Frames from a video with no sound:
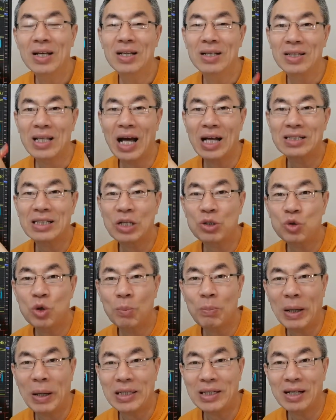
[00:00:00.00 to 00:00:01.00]
那再说
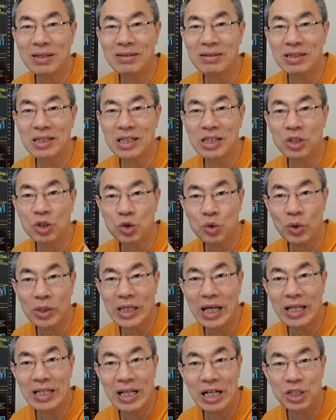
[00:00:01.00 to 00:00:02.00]
北上资金，昨
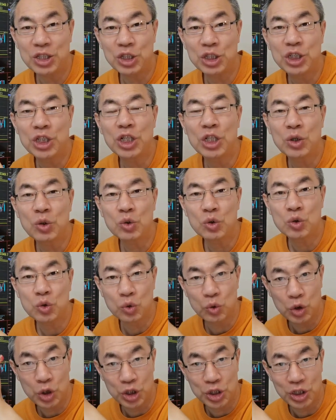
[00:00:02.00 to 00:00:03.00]
天也是净流
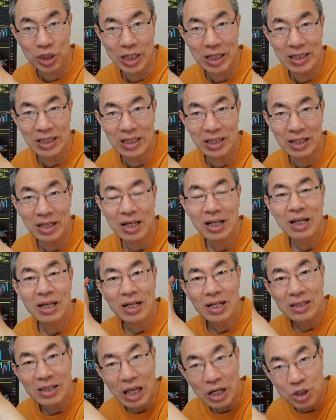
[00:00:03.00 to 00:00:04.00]
出十个亿，
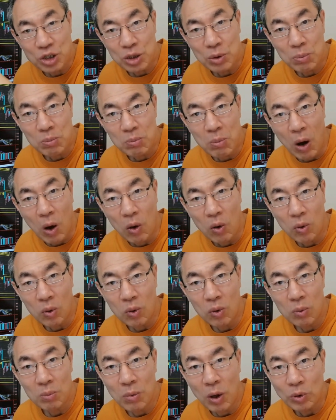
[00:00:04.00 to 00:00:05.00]
但是茅
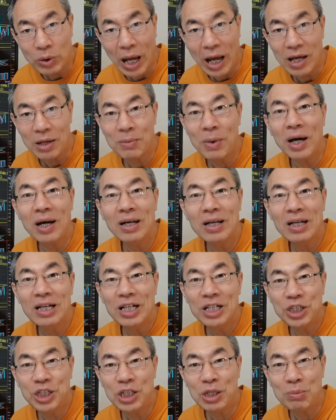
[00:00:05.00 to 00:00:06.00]
茅台吗
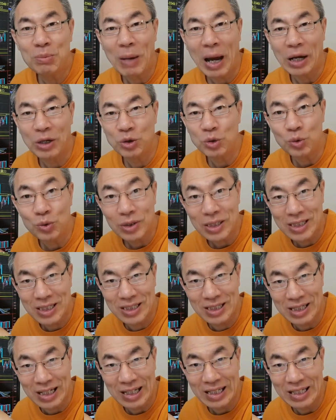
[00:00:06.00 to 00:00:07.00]
净买入
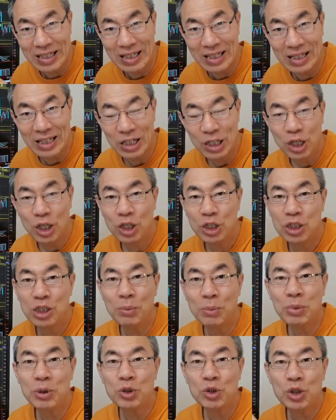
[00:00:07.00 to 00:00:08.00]
四个亿，这
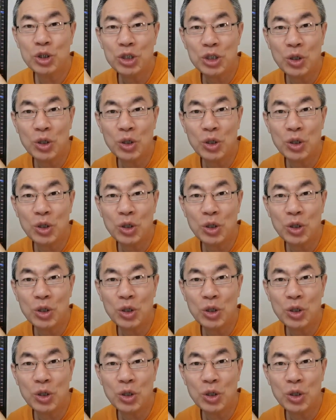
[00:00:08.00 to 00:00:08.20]
不就是